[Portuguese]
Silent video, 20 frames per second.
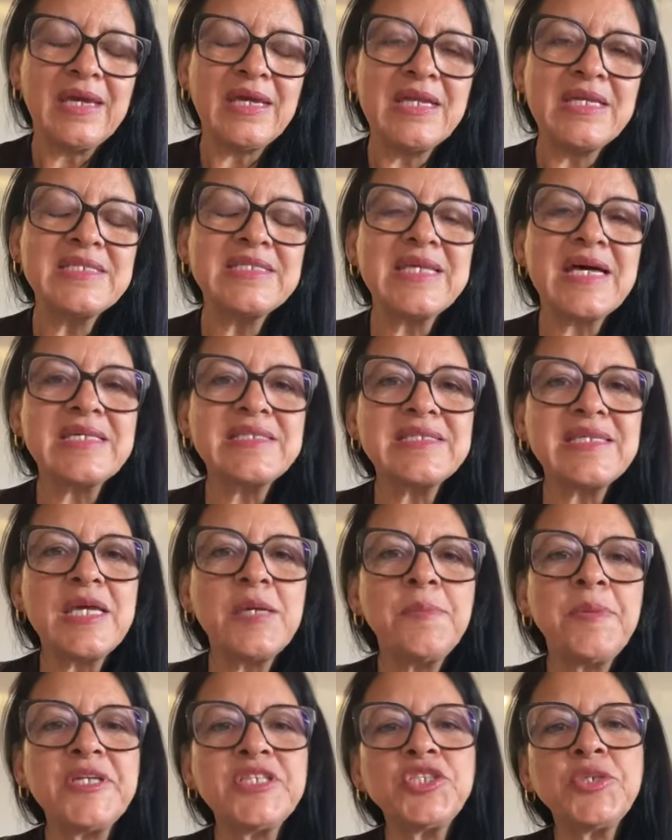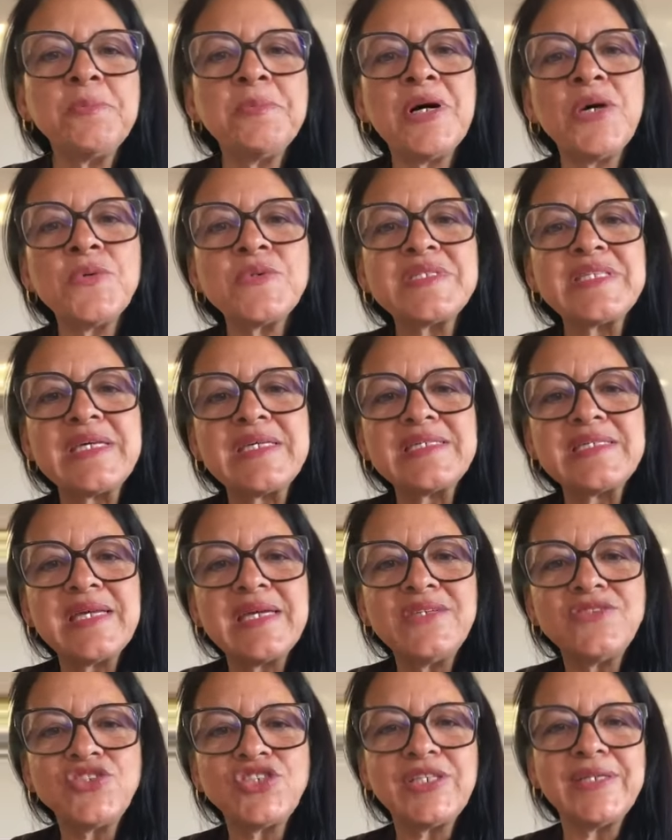Ele está sempre de mãos
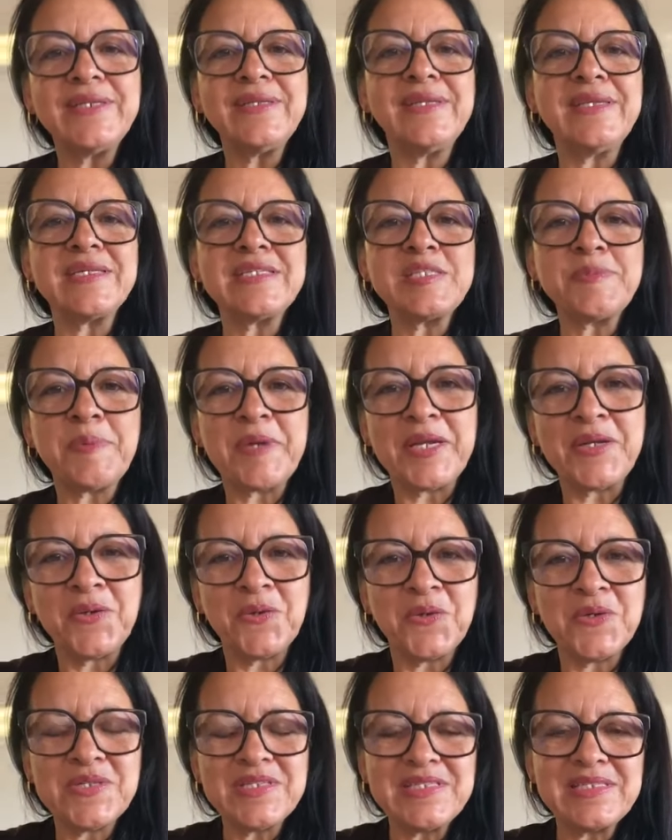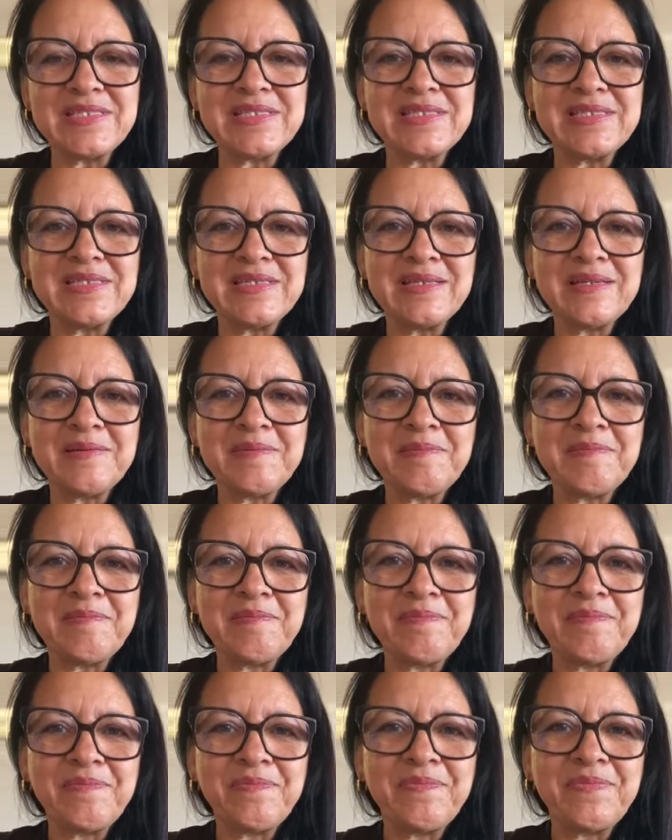estendidas para nós,
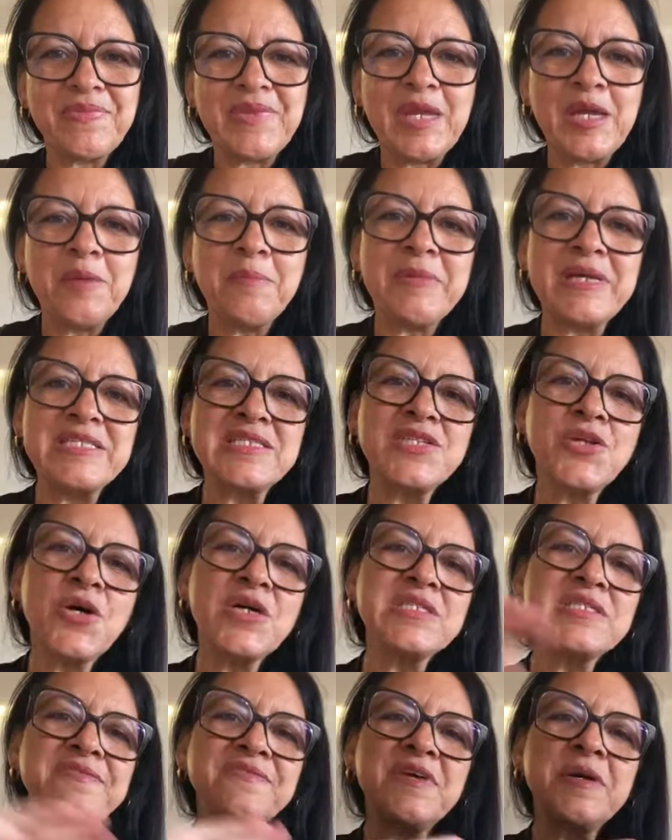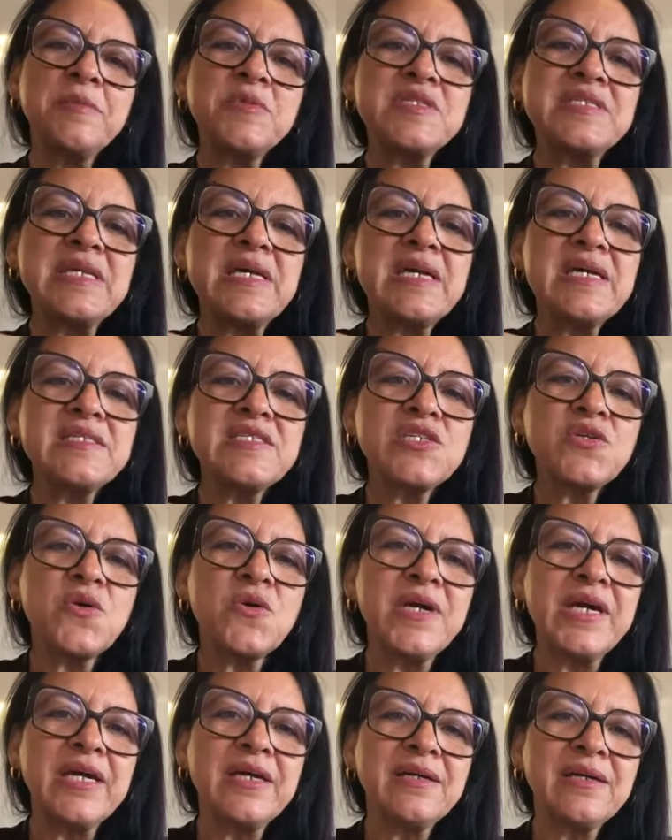mas nós vamos
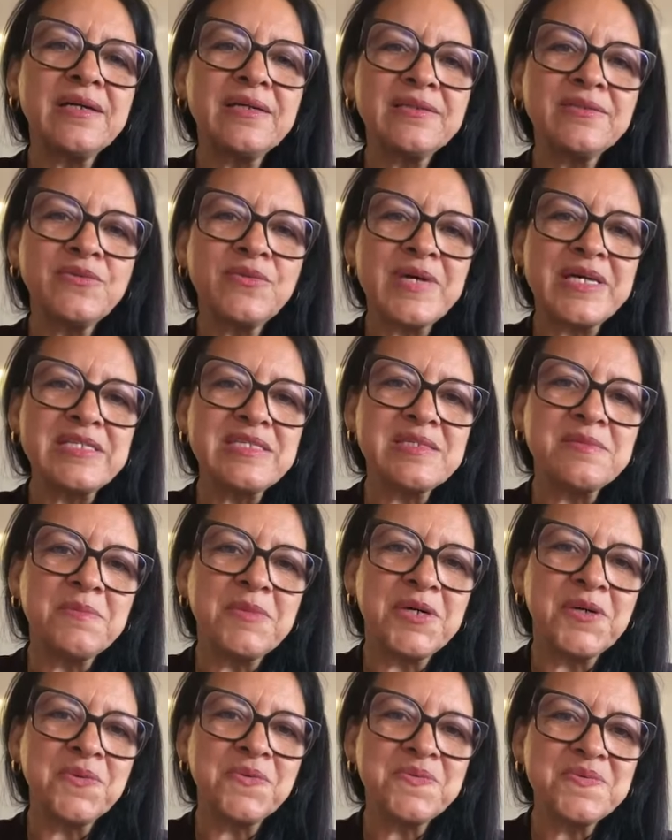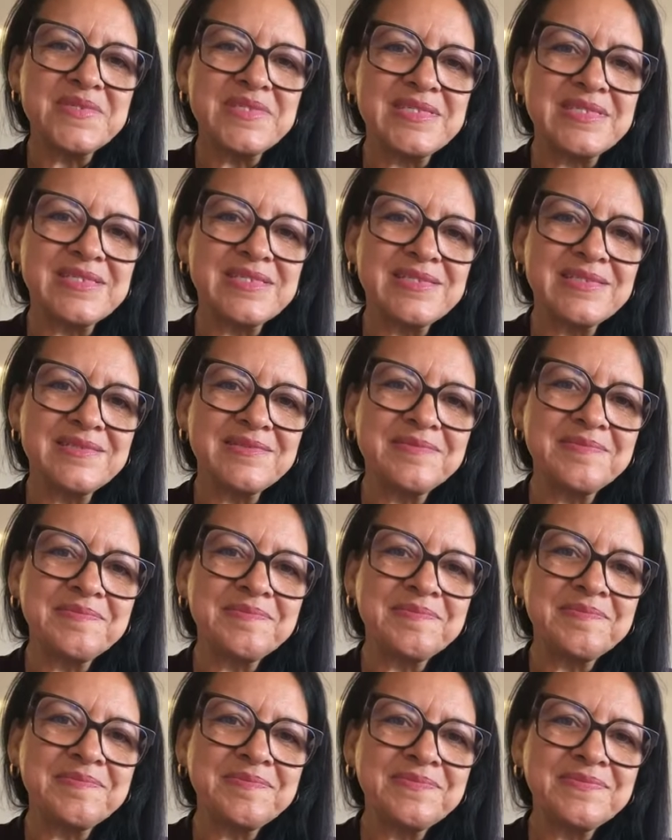escorregando as mãos,
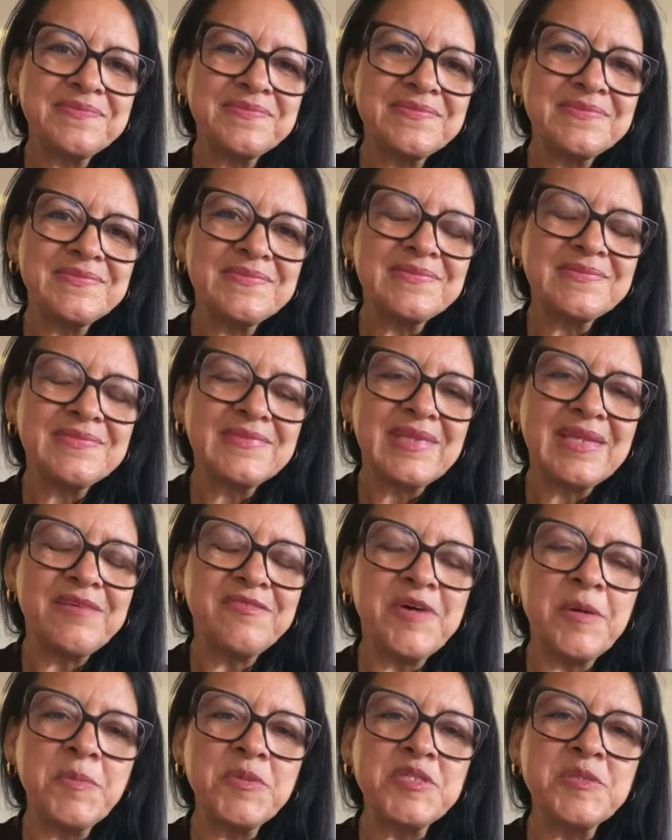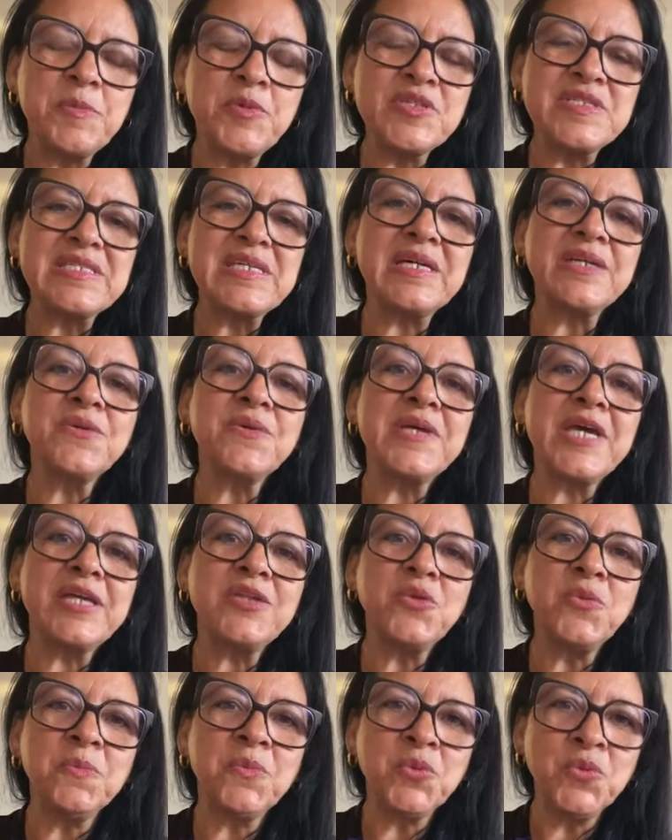vamos buscando o que
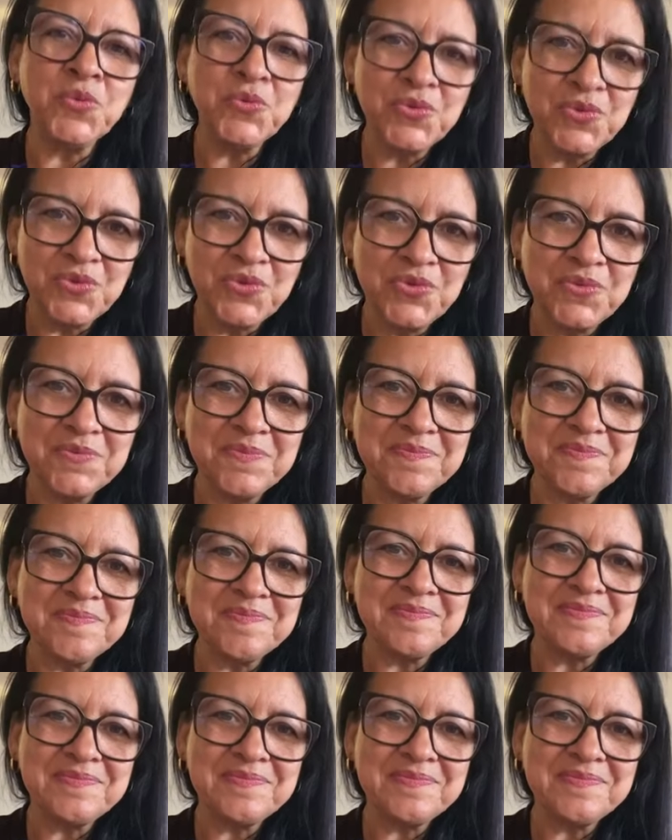é do mundo,